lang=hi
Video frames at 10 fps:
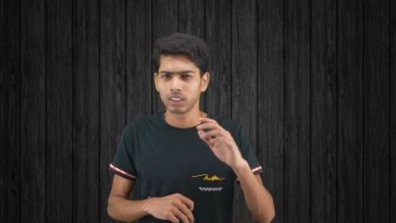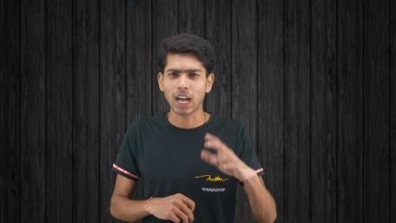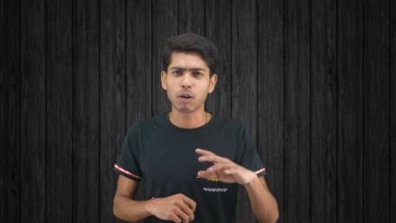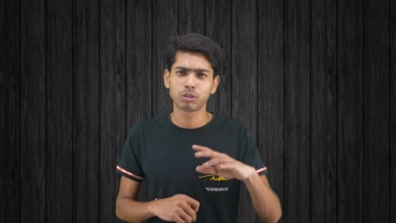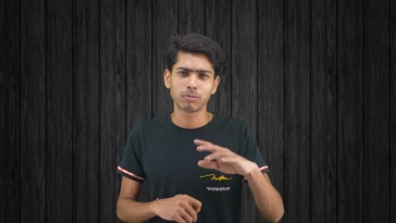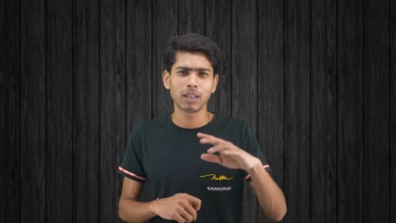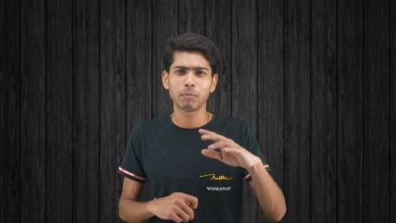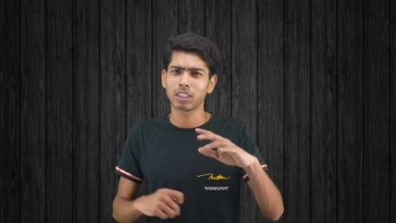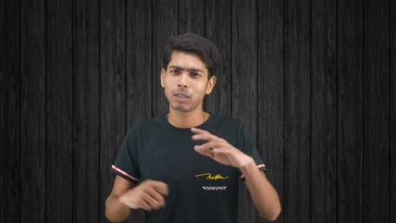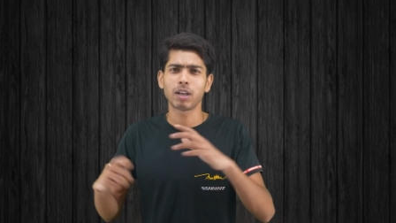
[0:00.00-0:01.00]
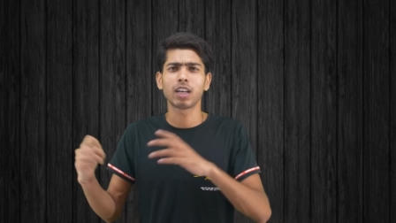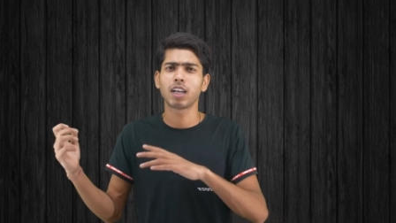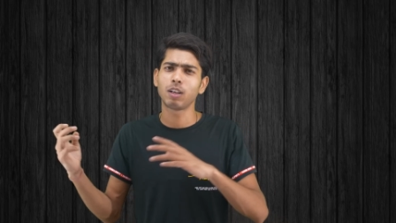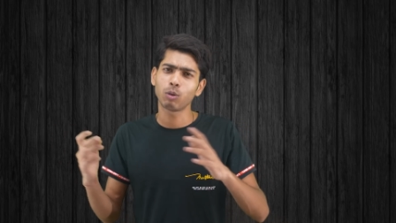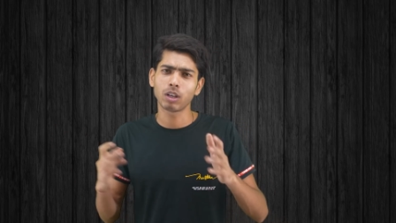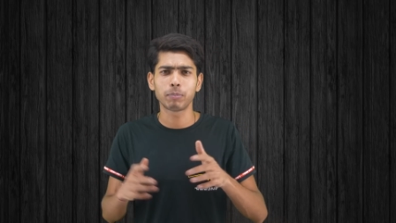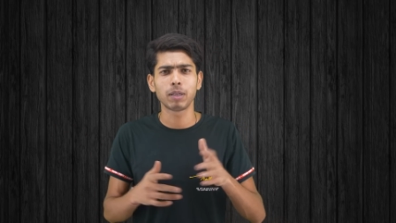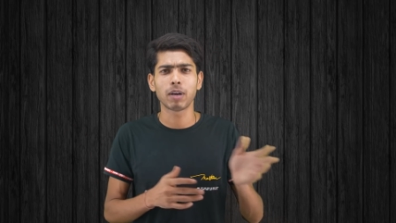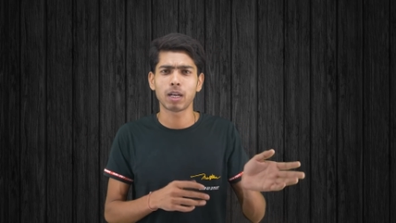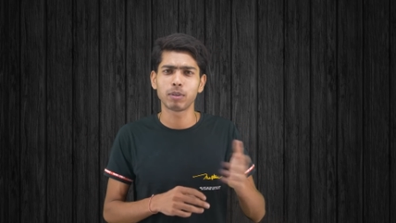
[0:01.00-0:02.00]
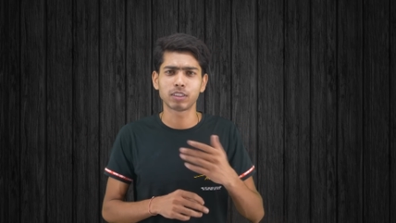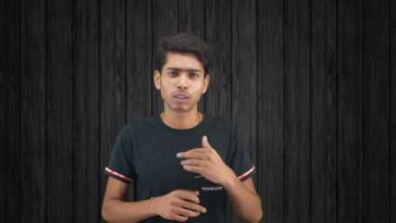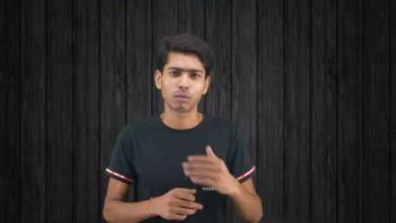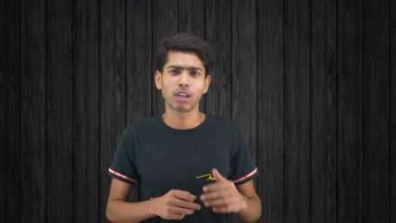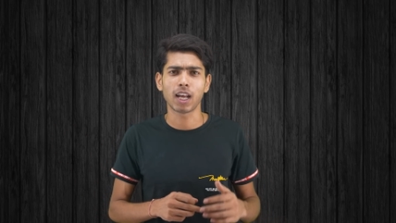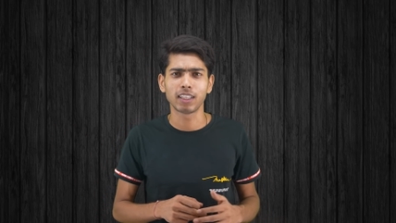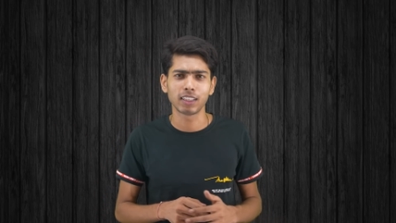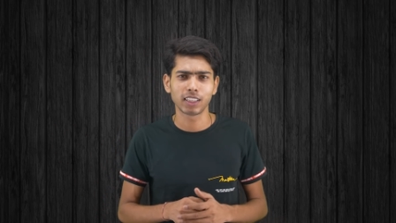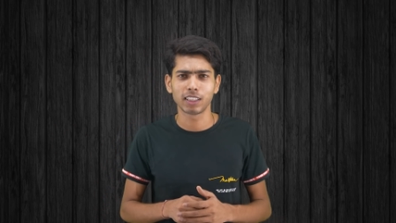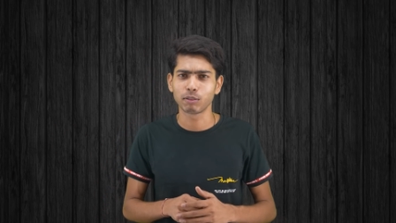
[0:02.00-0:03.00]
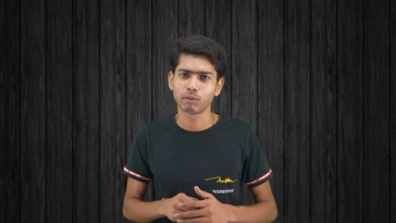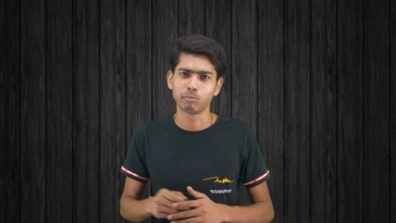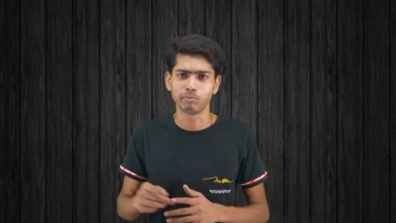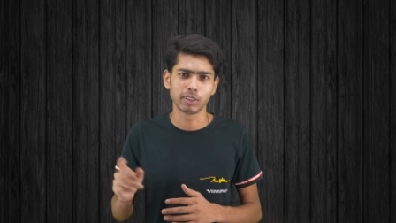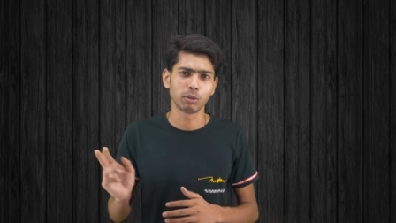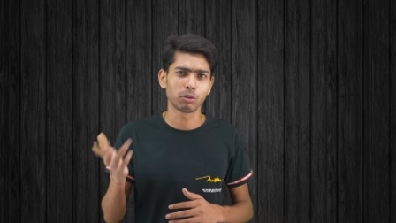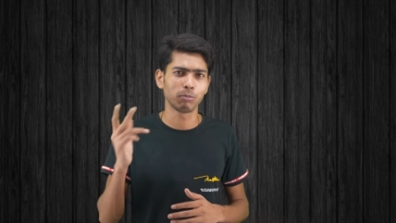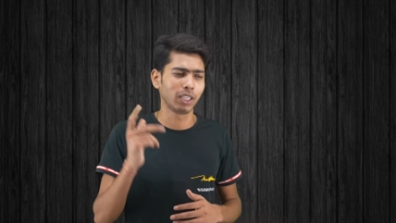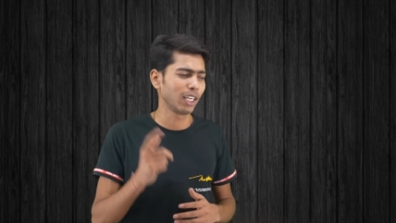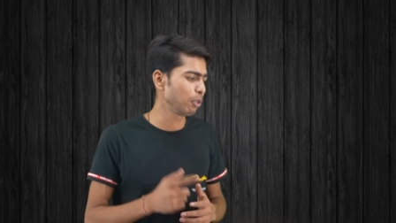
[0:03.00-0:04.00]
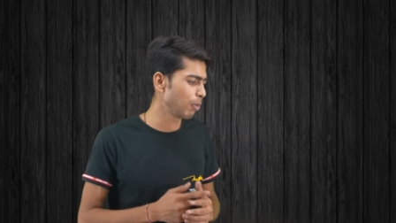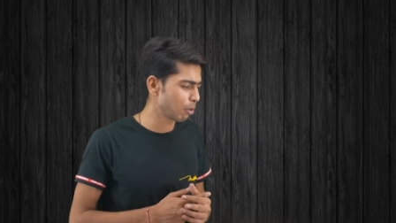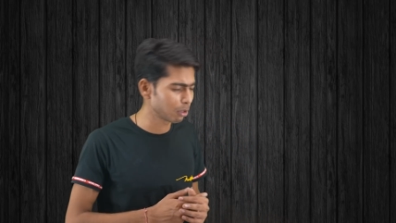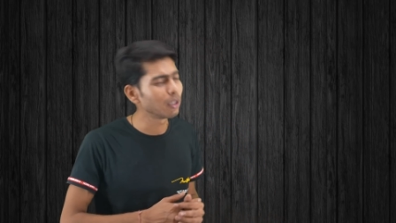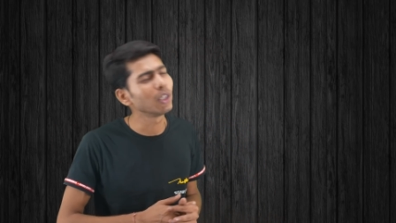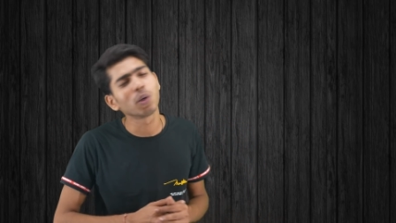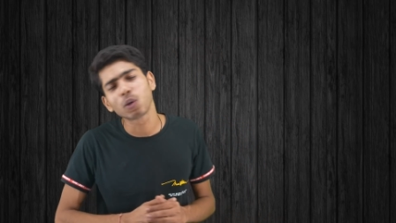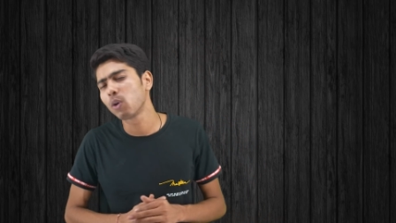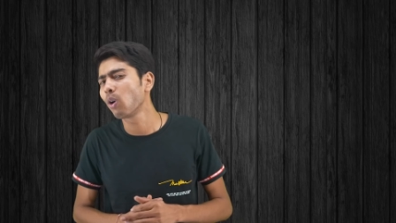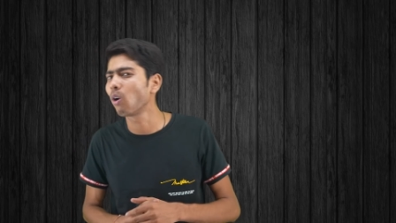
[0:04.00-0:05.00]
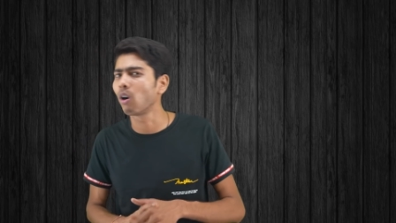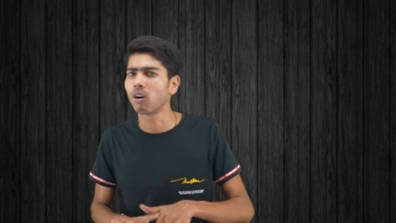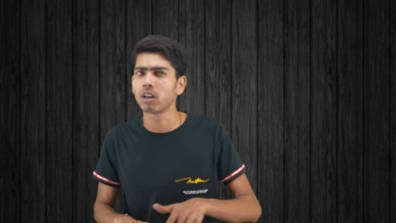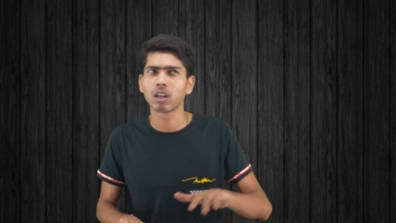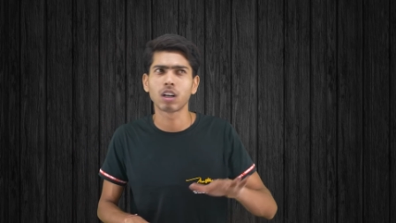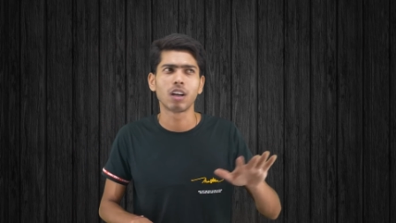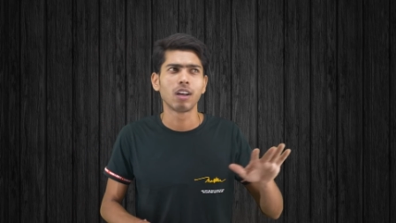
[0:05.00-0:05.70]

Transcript: था उसमें मतलब अंकल लोग अपने बाल बच्चे को लादे थे तो यूट्यूब ले डूबा उस वीडियो को और